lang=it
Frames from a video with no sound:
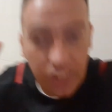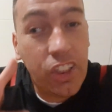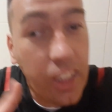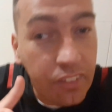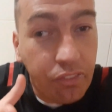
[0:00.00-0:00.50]

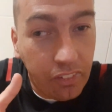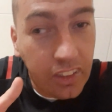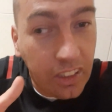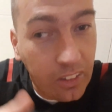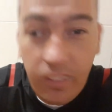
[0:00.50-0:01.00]
dice che è
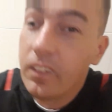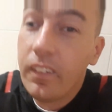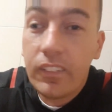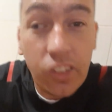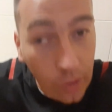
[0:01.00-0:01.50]
finito,
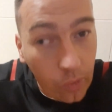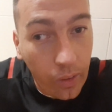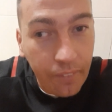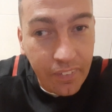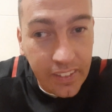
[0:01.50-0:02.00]
solo
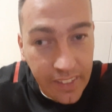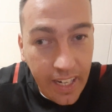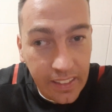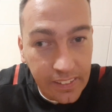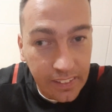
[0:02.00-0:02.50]
la
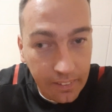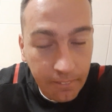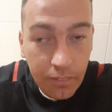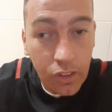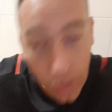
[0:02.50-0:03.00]
presenza,
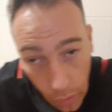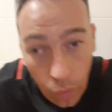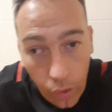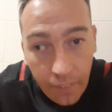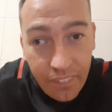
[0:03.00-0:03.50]

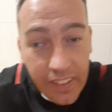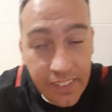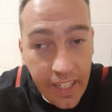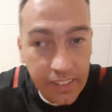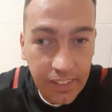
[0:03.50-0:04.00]
solo la
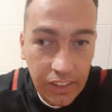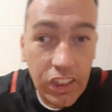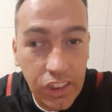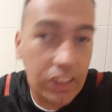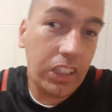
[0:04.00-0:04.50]
presenza
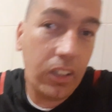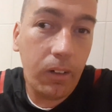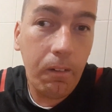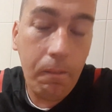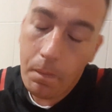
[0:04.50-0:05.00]
di
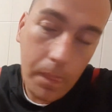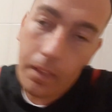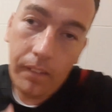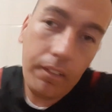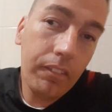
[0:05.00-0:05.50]
zio
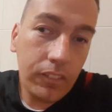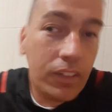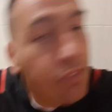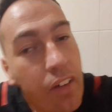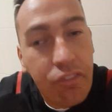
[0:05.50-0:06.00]

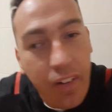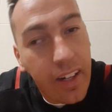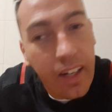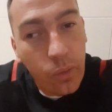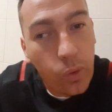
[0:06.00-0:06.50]
ti fa
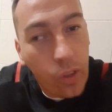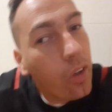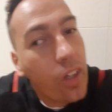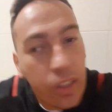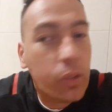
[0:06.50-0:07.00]
fare
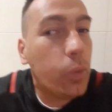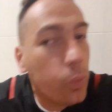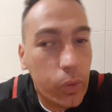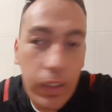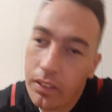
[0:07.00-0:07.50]
l'autocolla a
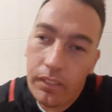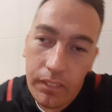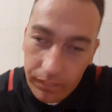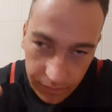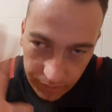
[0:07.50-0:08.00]
Gunther.
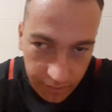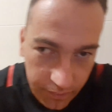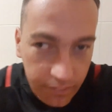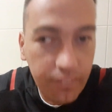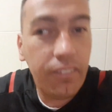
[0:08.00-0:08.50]

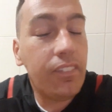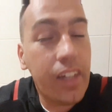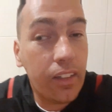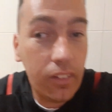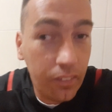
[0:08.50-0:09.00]

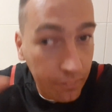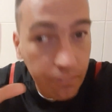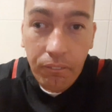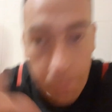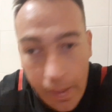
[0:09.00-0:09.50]

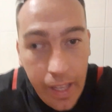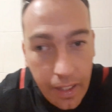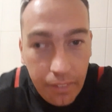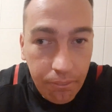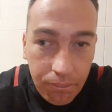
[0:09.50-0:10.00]
Intanto
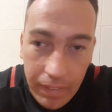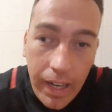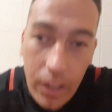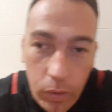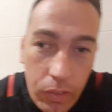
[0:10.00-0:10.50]
ben
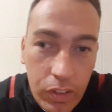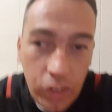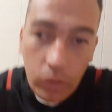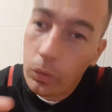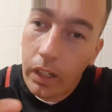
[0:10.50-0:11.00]
meglio di
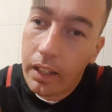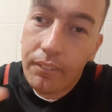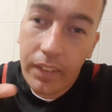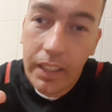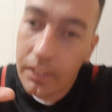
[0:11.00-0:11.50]
Vecchione l'hai
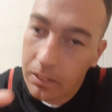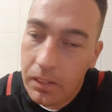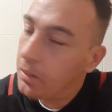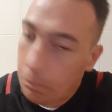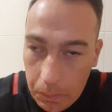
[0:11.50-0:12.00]
presa,
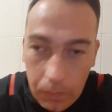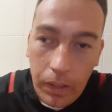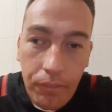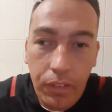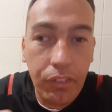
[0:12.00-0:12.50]
primo
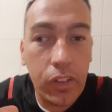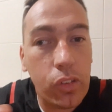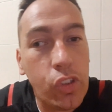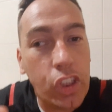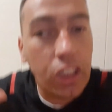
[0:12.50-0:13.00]
tempo ha
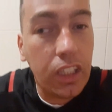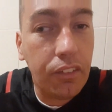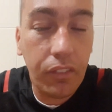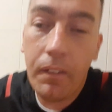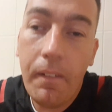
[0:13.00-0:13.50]
fatto
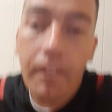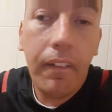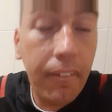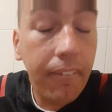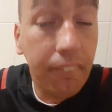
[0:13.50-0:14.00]
schifo,
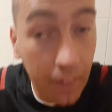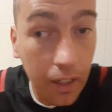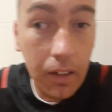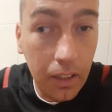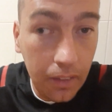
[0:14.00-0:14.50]
ma